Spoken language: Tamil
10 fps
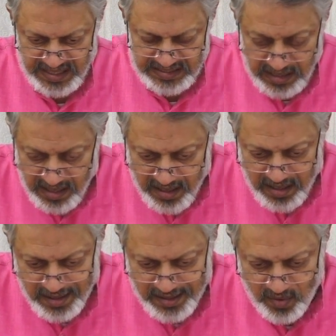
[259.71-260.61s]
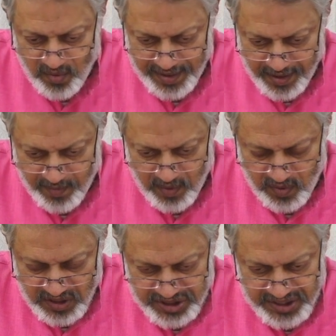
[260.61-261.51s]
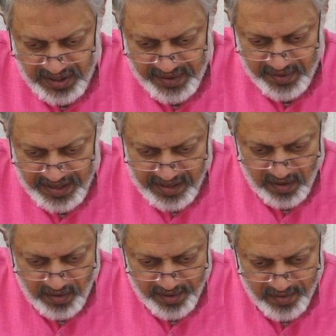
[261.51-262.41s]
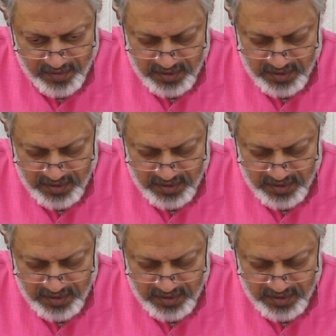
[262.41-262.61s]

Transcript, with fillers: சரணாகதியும் ஓயாமல் உணர்ச்சிகளையும் எண்ணங்களையும்